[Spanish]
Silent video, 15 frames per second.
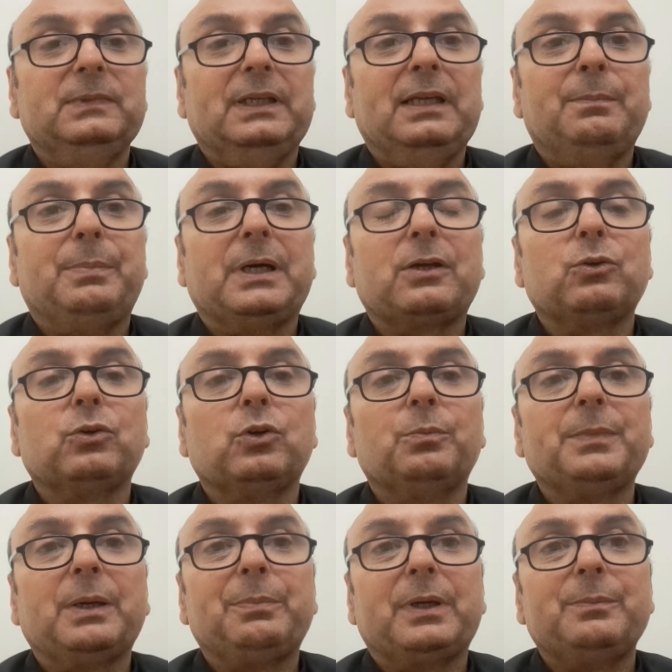El párroco
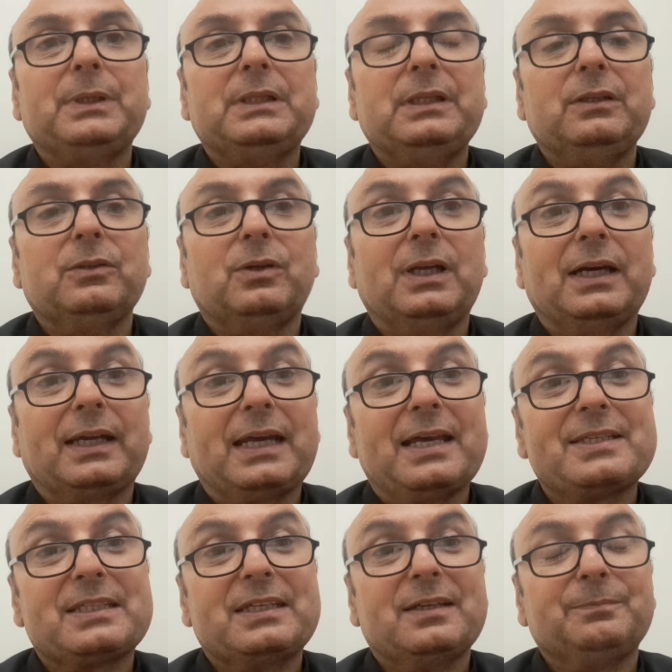me ha permitido la
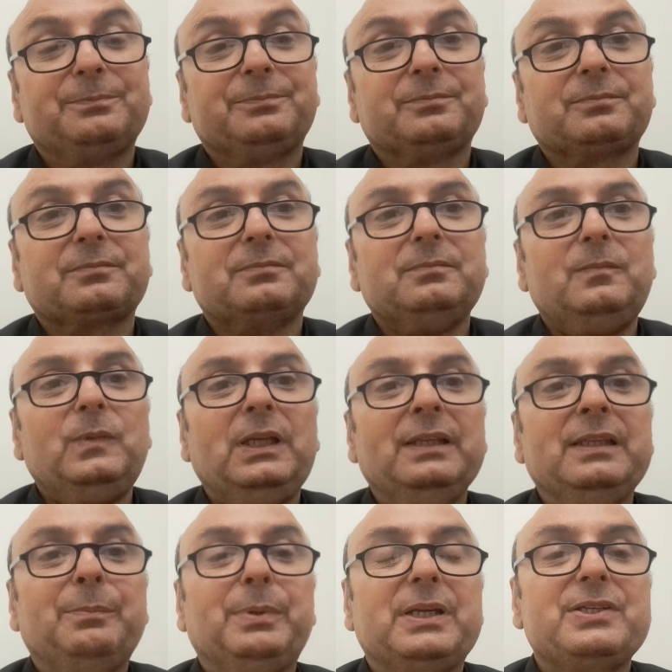gracia
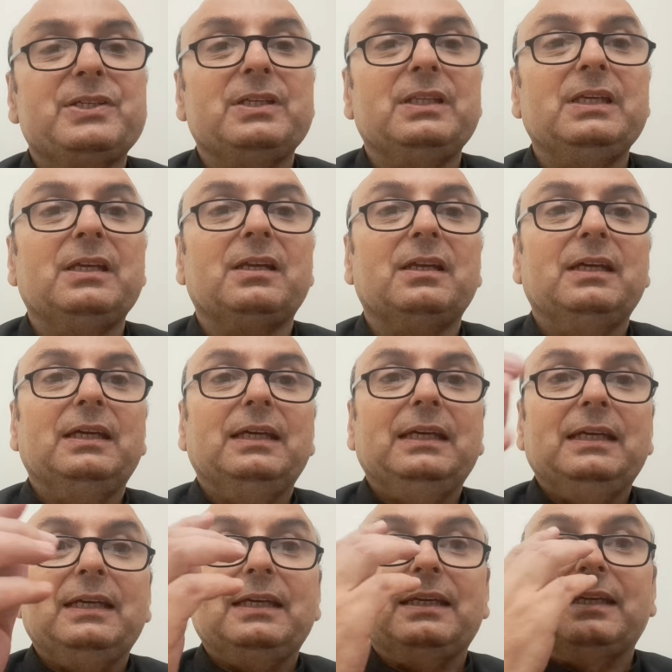de presidir
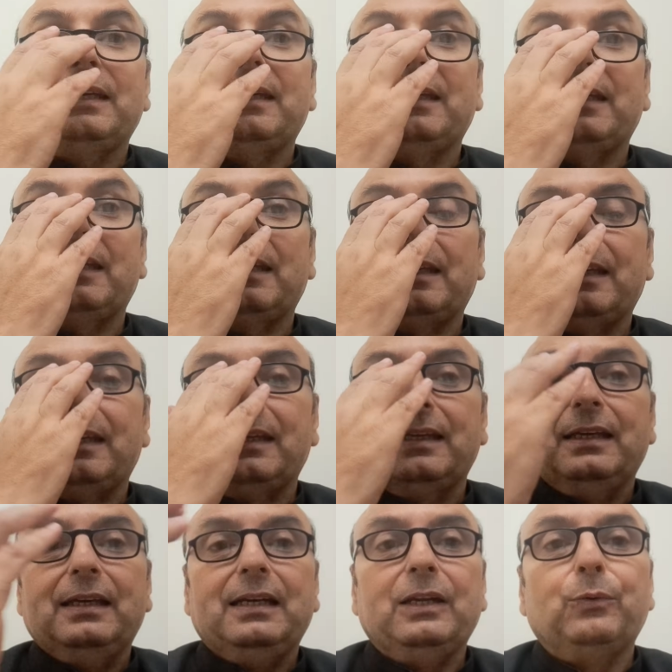eh,
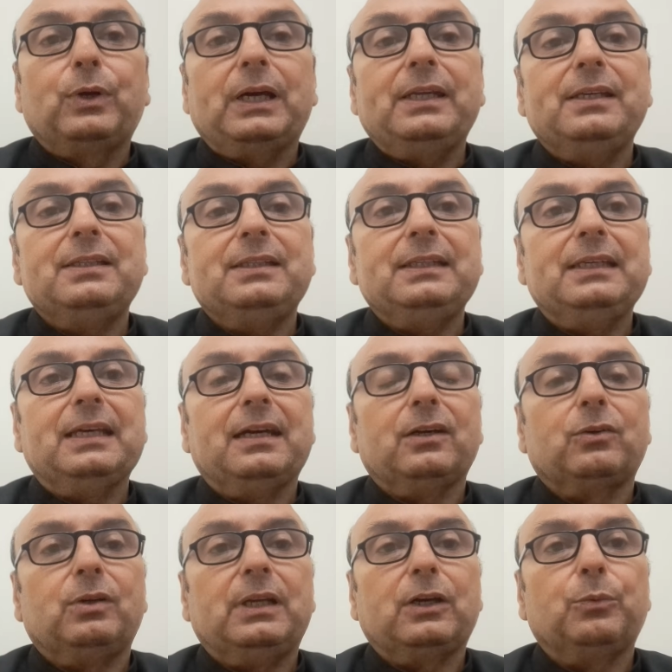la
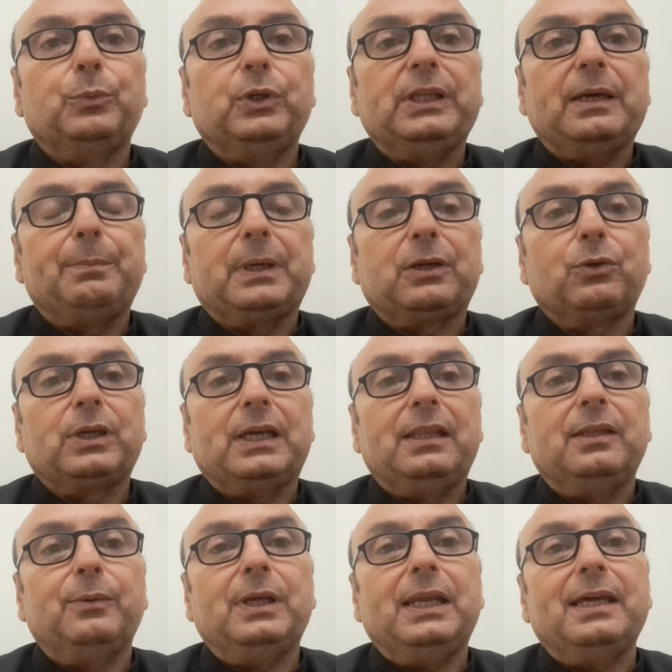Eucaristía con la comunidad parroquial
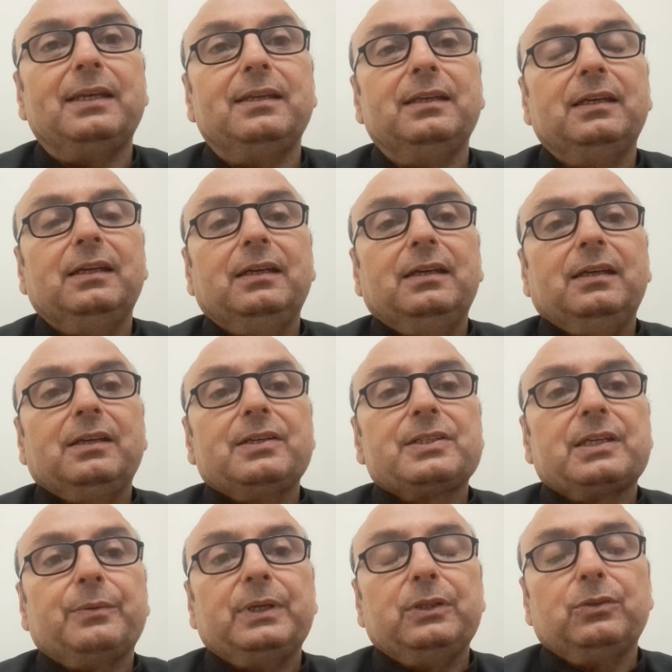de Belén,
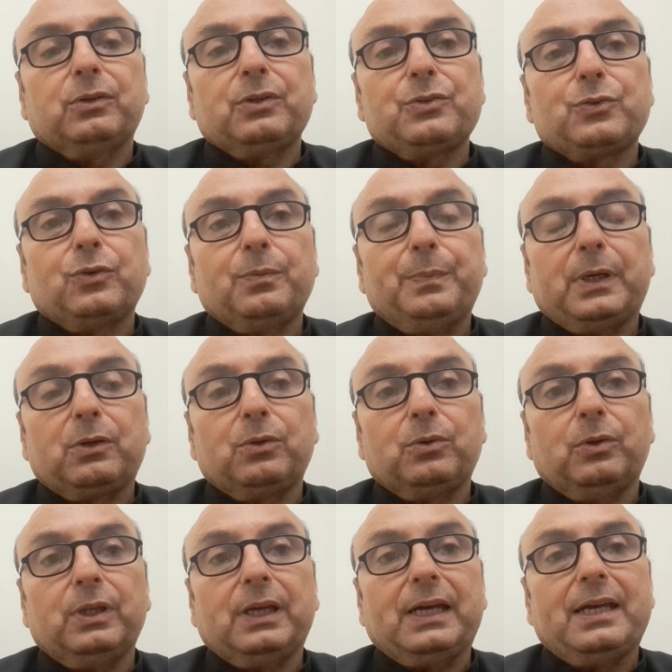sabiendo que soy
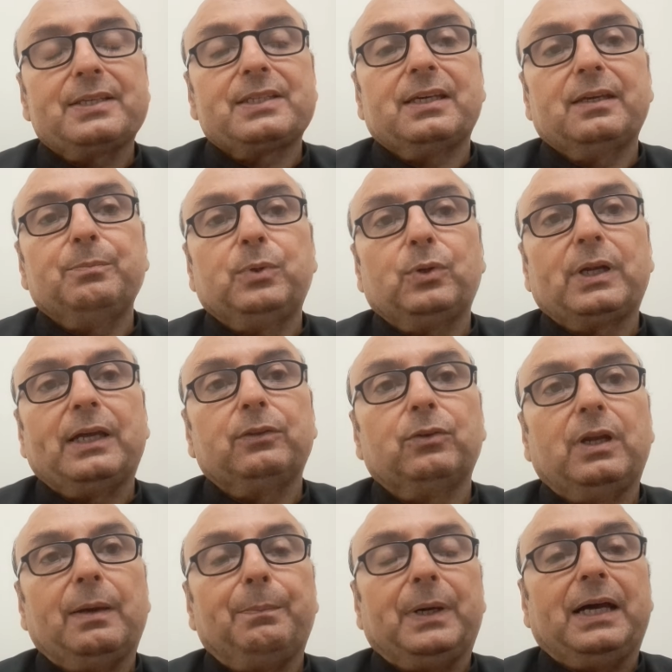párroco de Gaza,
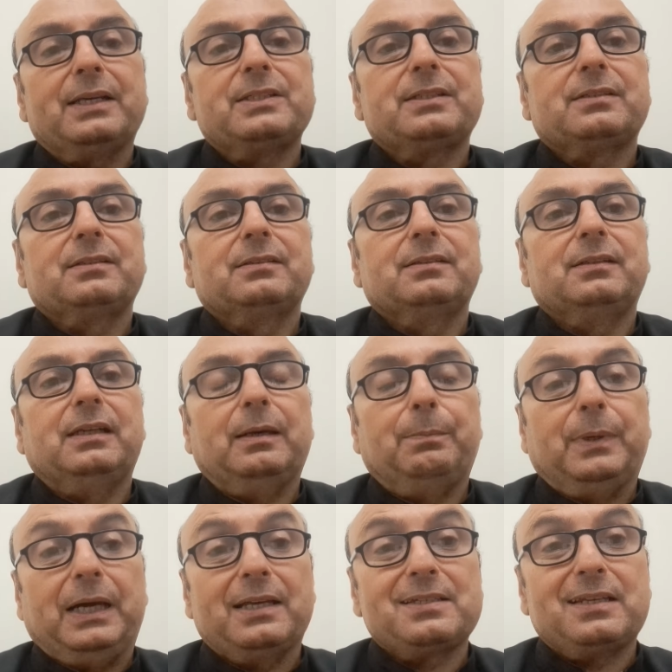implorando la paz, la
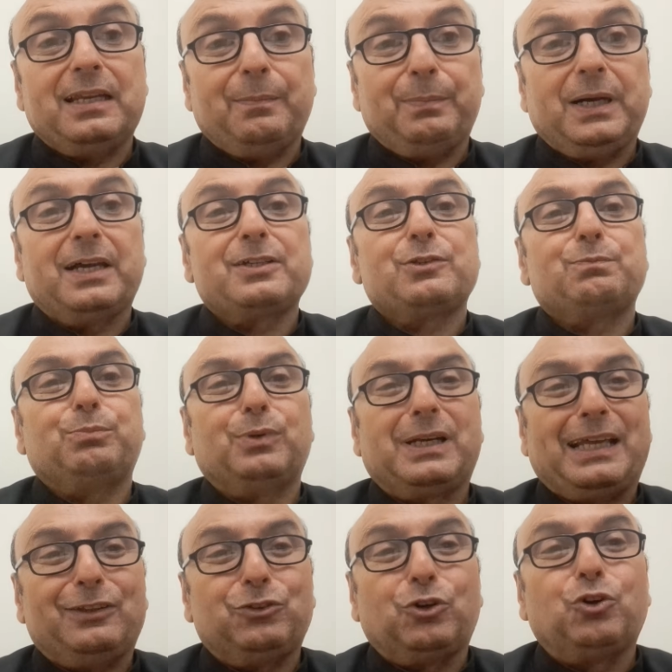paz, la paz
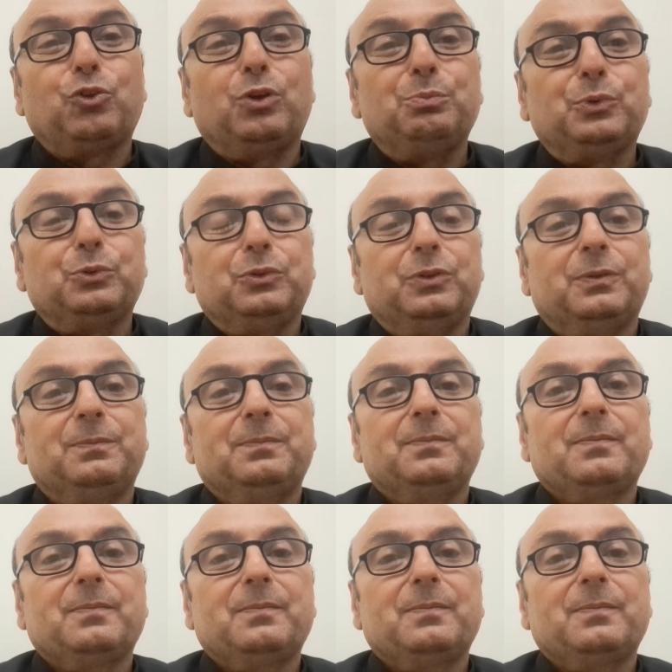para todo el mundo.